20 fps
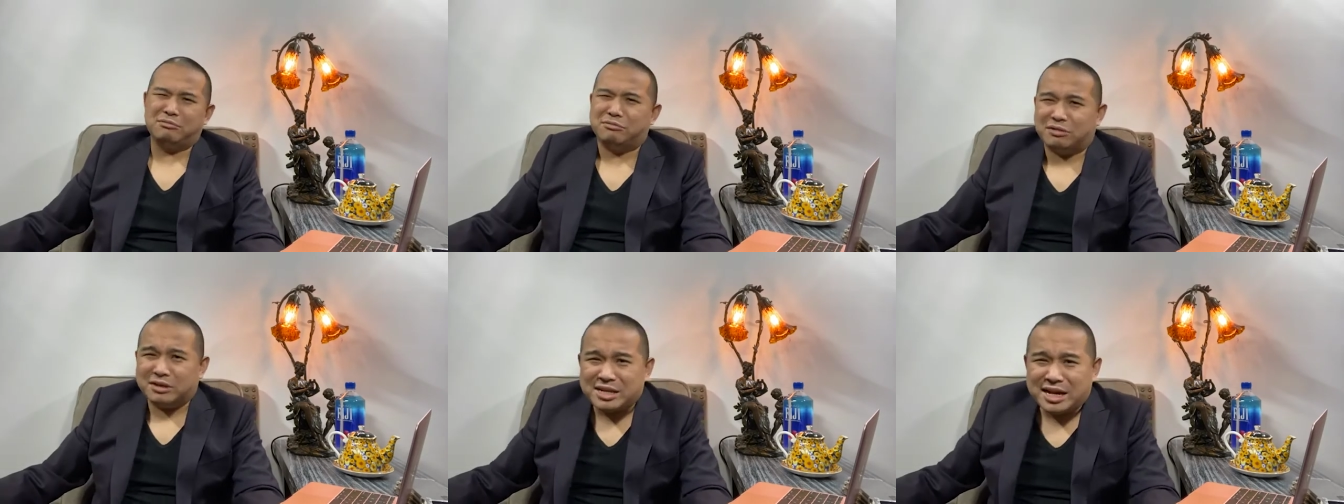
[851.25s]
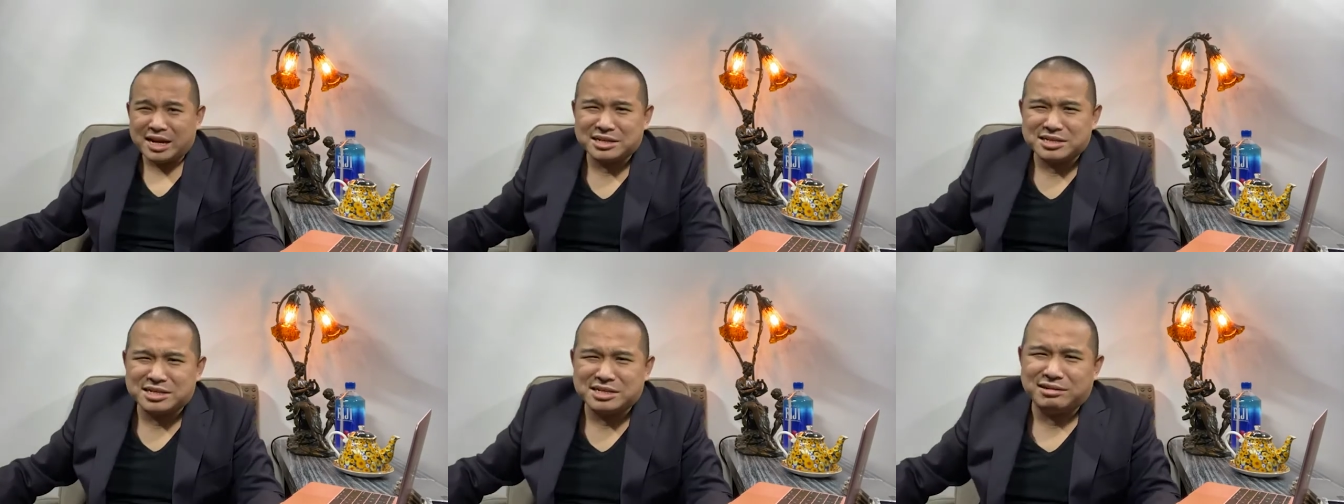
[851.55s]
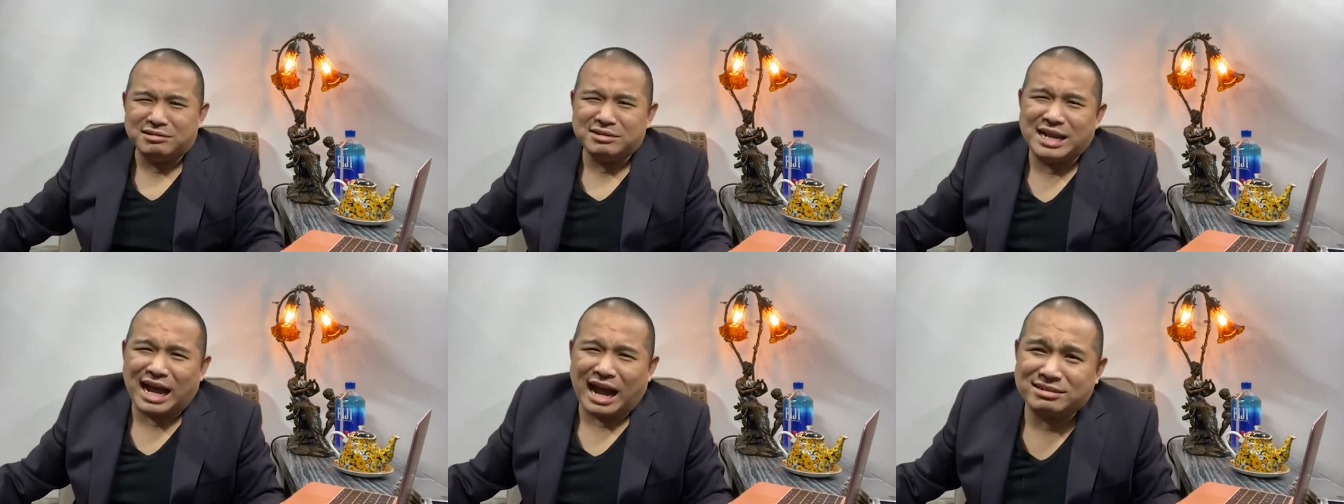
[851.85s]
我那个时
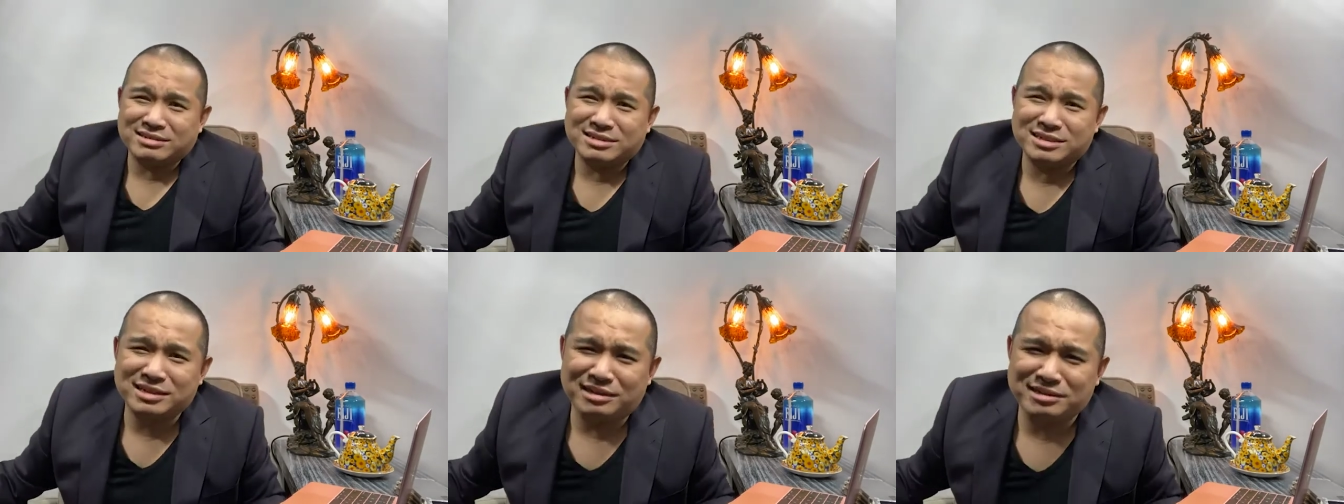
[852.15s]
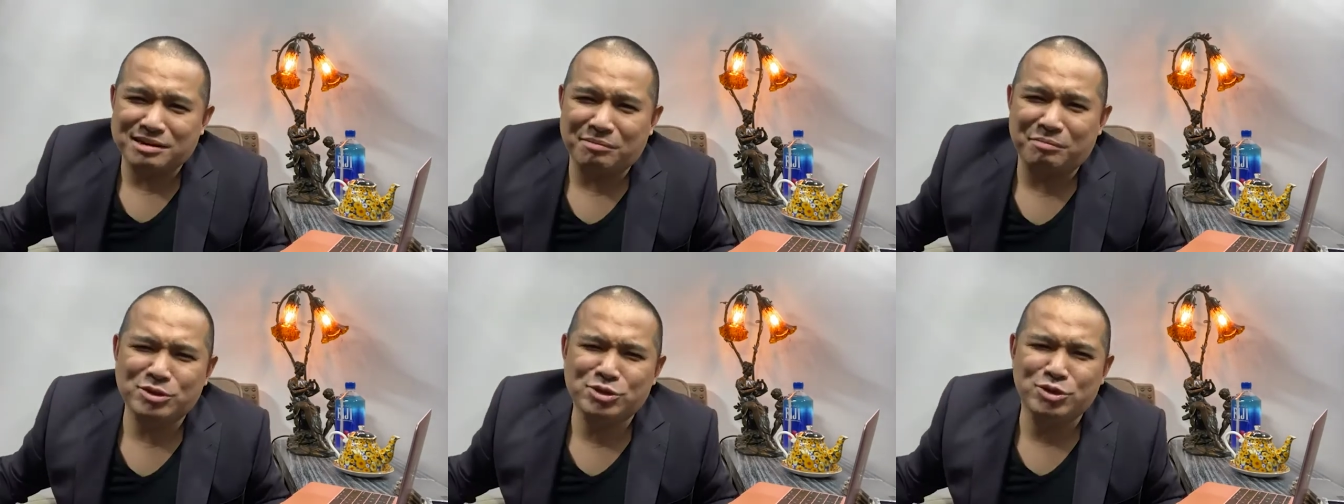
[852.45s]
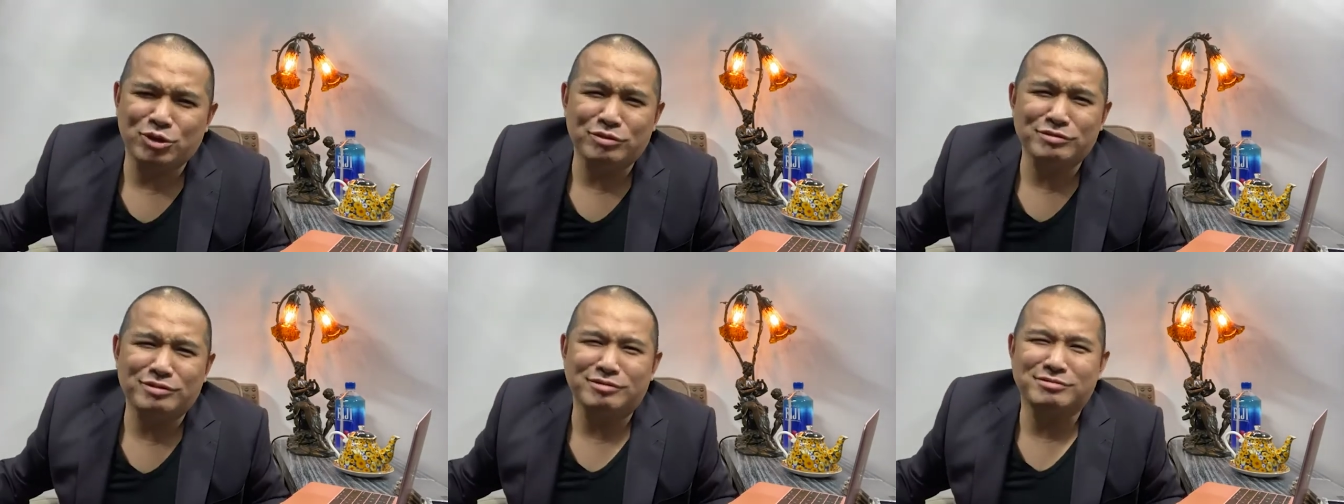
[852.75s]
候哪知道什么
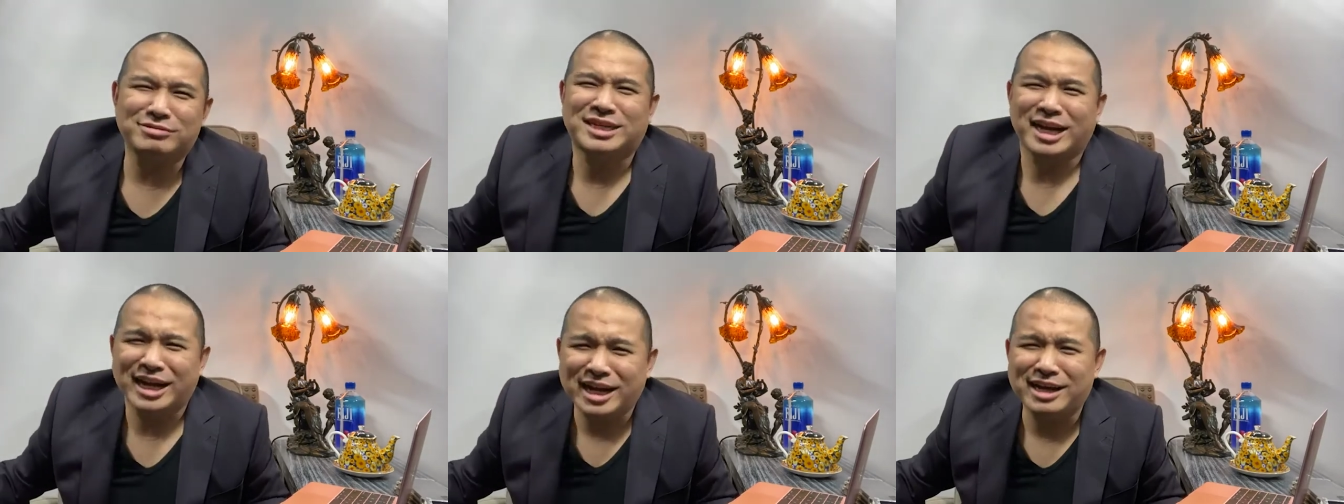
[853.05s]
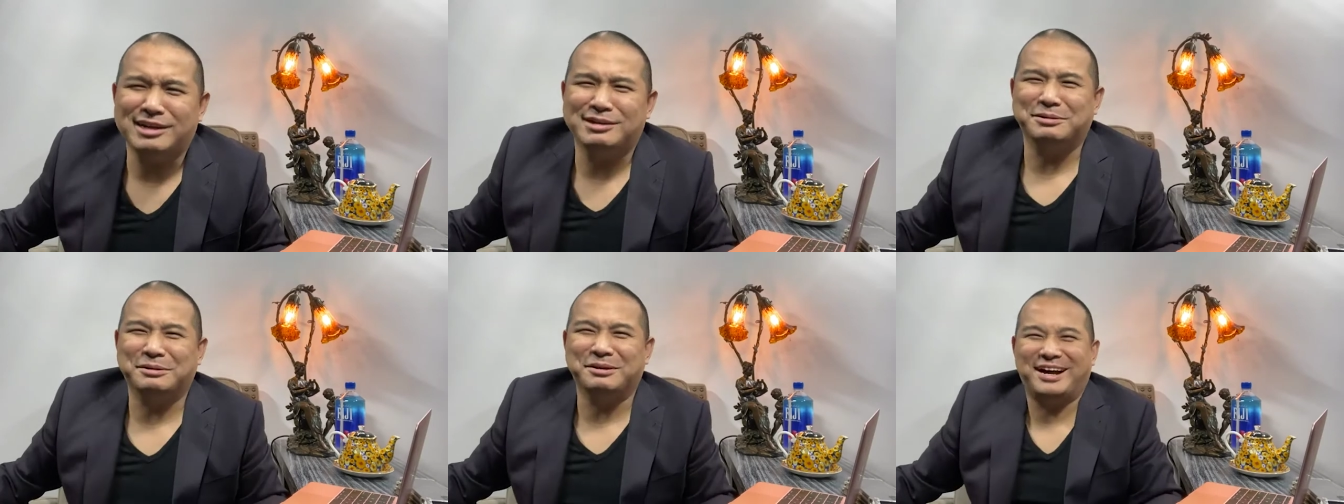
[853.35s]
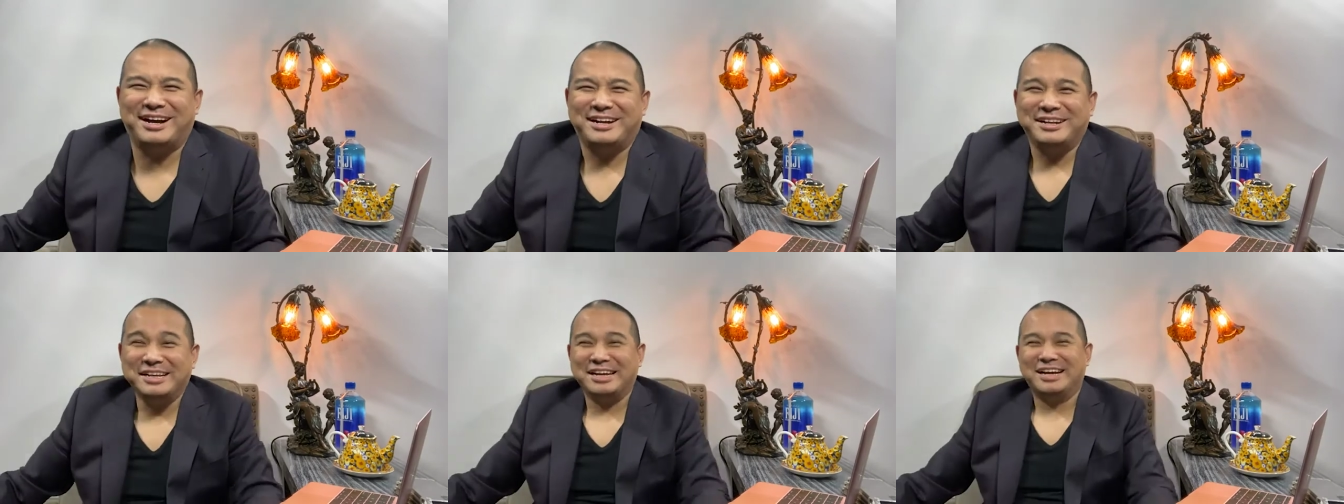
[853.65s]
中共特
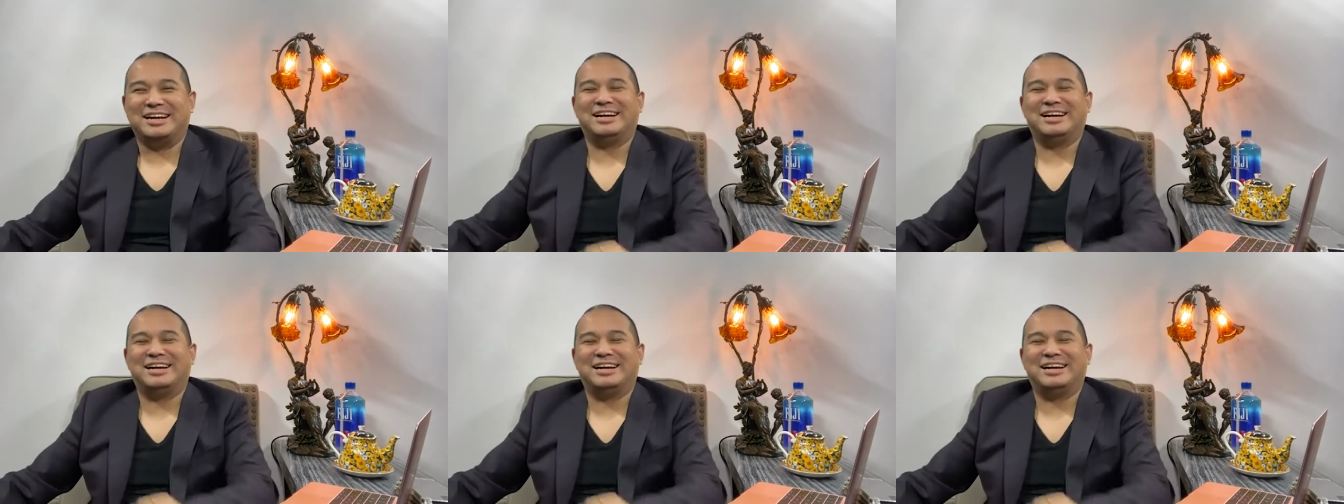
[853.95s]
务啊？